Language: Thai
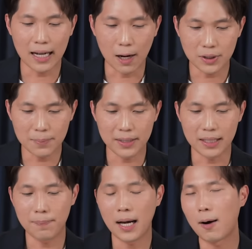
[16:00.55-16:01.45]
เขาจะ
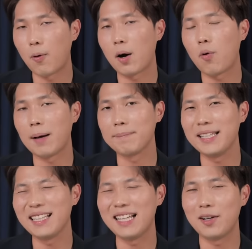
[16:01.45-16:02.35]
มีภาวะความ
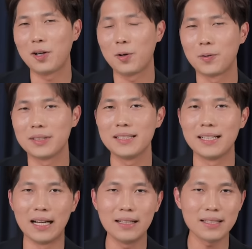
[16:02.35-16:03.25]
เครียดที่ลดลง
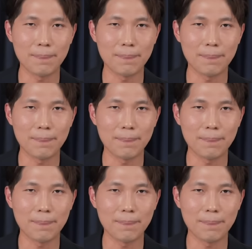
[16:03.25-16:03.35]
ถึง